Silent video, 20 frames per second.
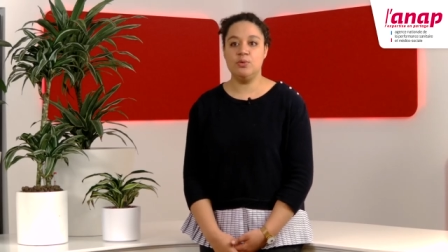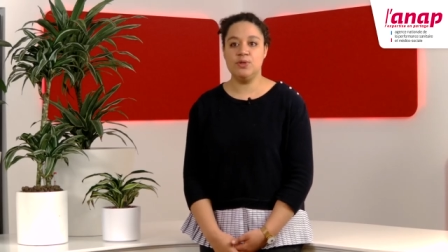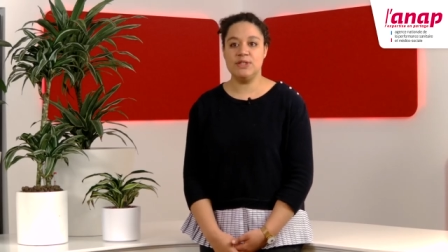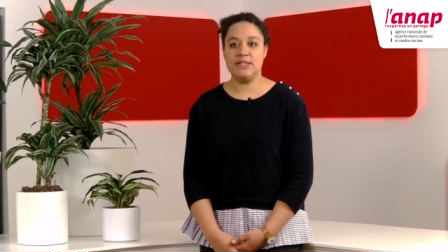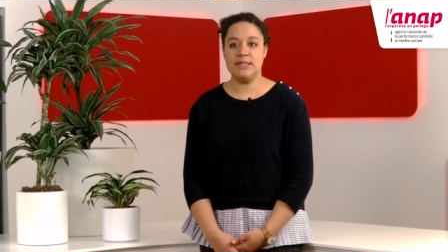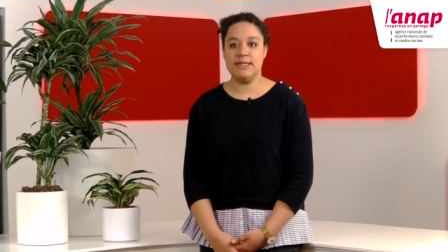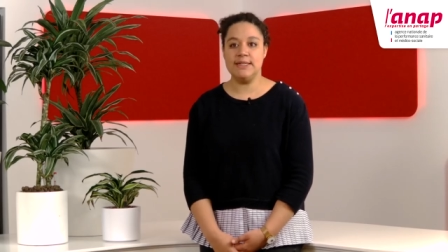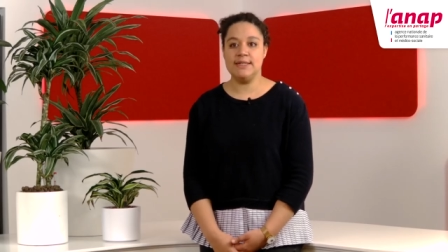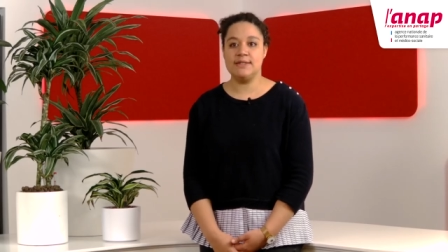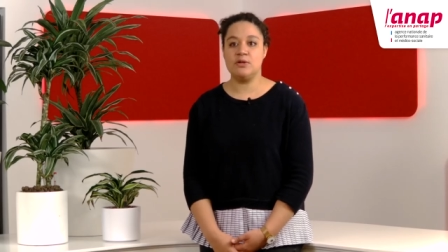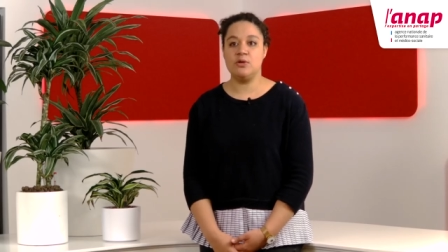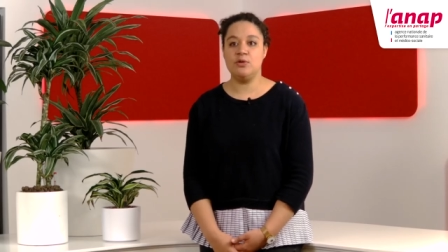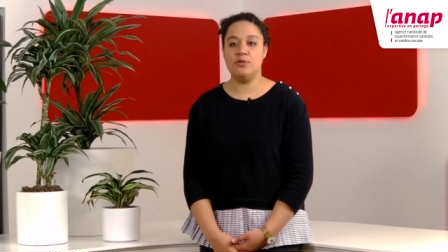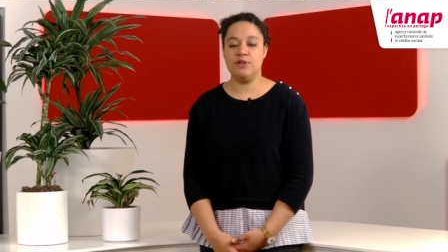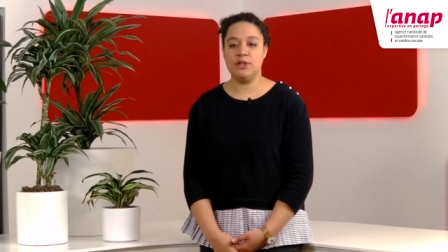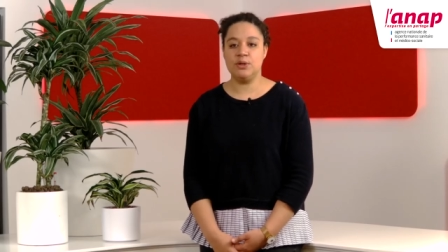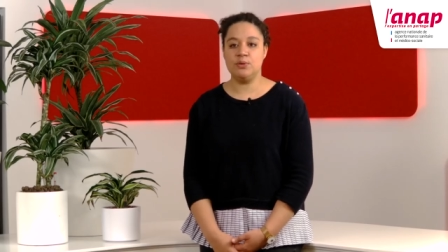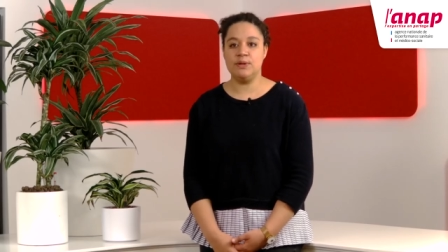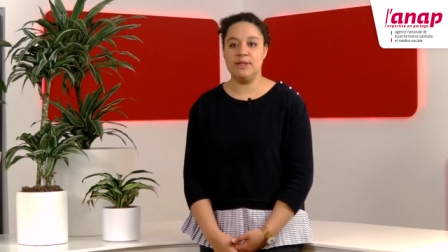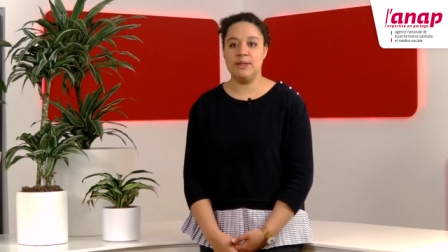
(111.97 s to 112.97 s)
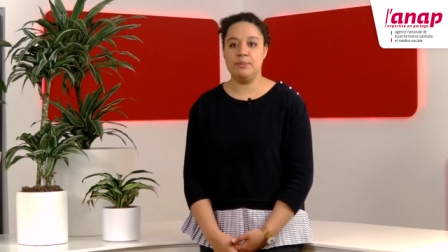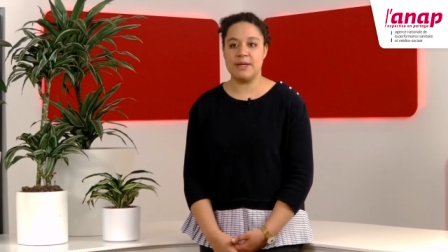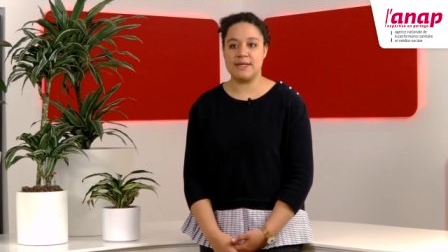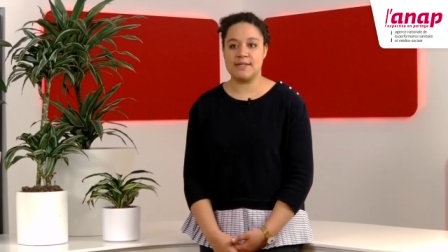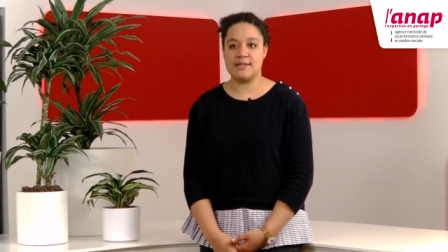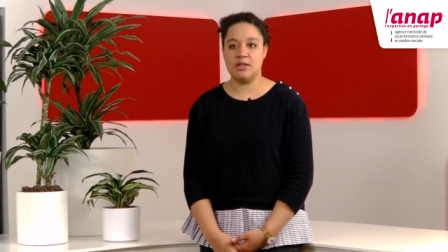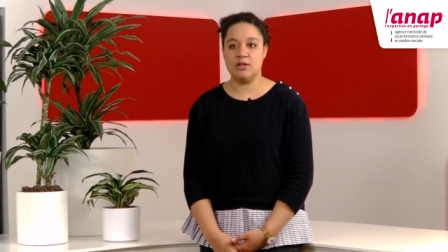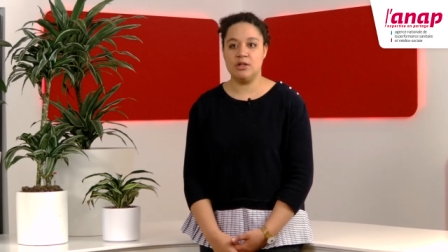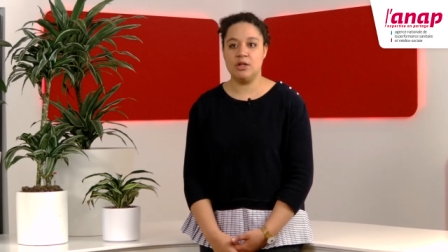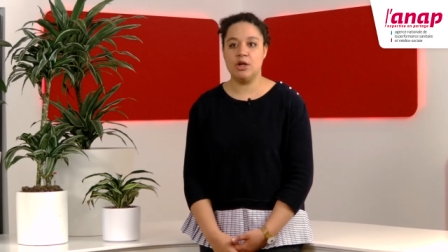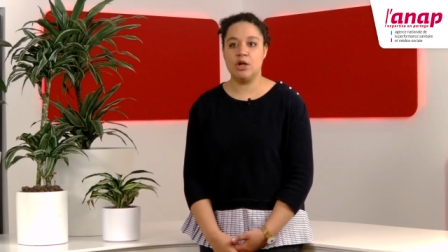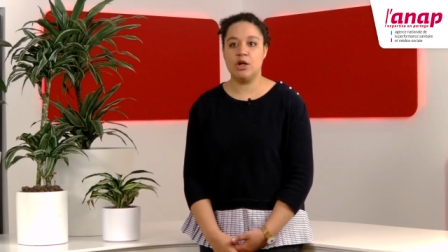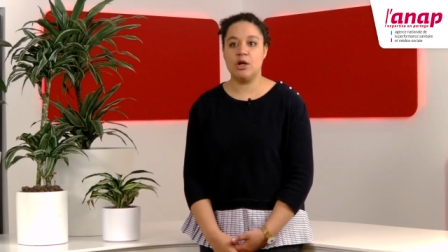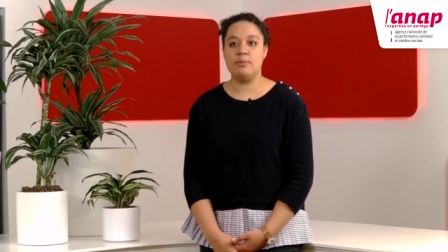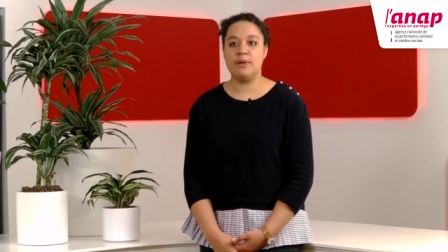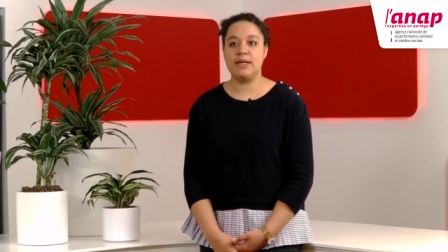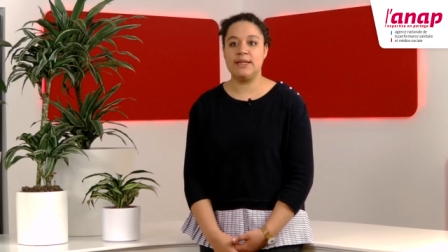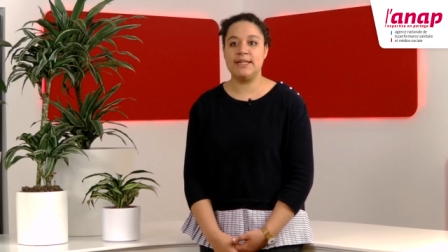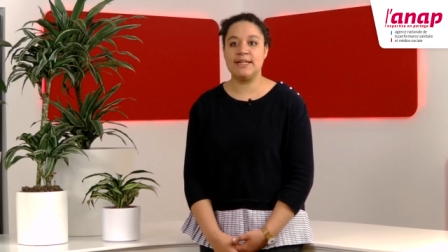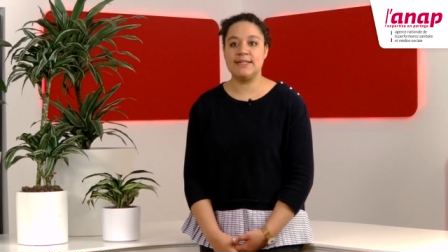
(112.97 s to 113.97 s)
utilise le vécu des personnes
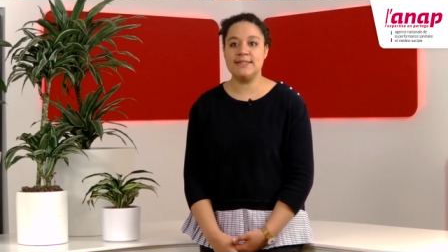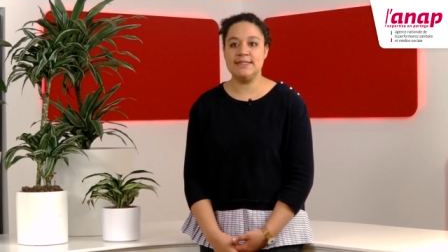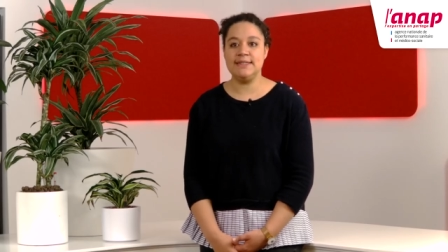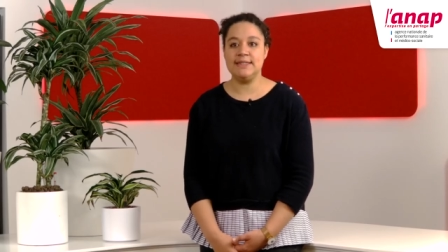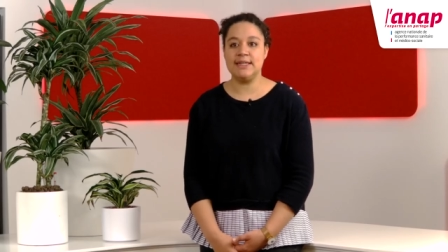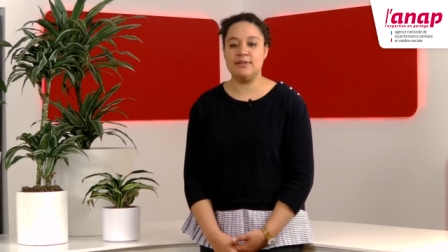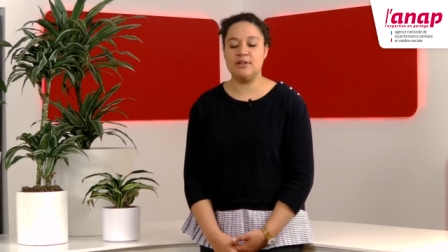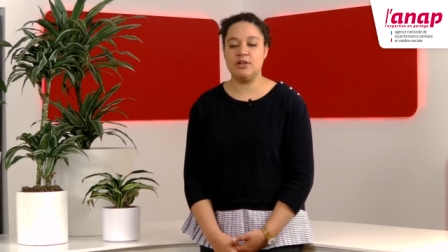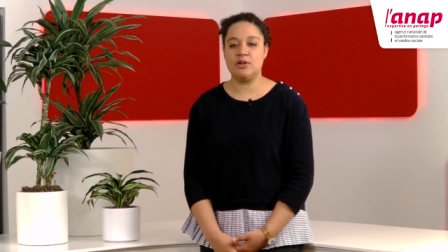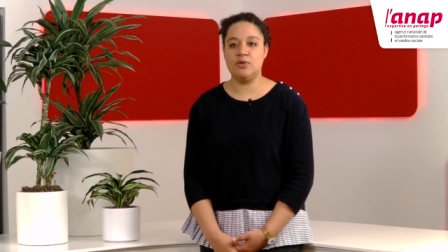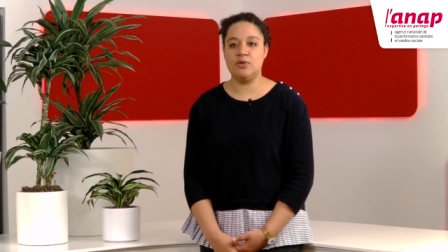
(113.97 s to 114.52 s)
comme un indicateur